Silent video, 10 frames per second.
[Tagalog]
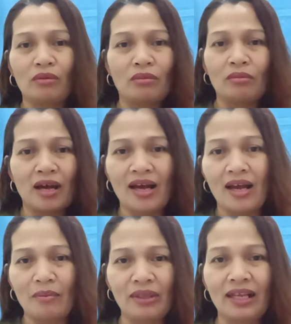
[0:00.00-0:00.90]
ma-
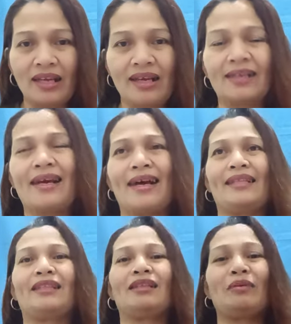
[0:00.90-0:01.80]
madali ang
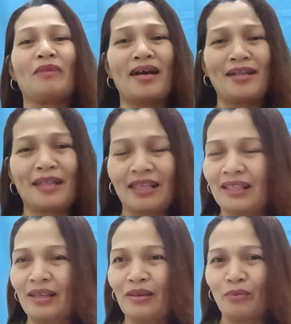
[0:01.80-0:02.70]
lahat, di ba?
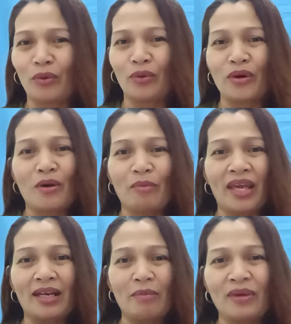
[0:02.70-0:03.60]
Hindi po
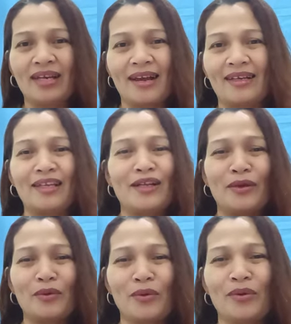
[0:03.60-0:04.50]
pera-pera agad.
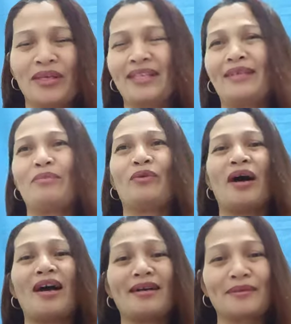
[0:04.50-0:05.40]
No, hindi po.
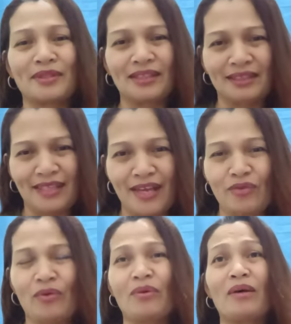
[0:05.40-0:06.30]
Ang
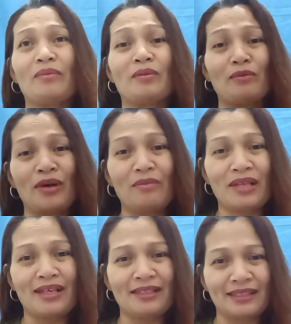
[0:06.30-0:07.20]
Kristiyano, ang mamuhay
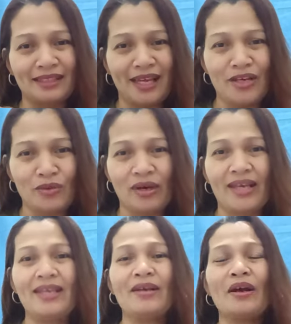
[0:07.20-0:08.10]
bilang Kristiyano
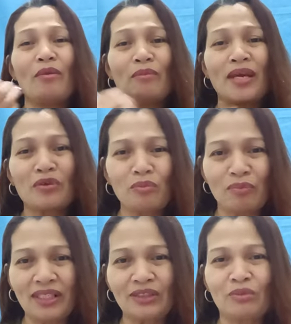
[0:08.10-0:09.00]
ay merong
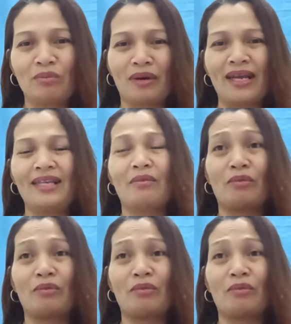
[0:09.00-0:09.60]
peace of mind. Number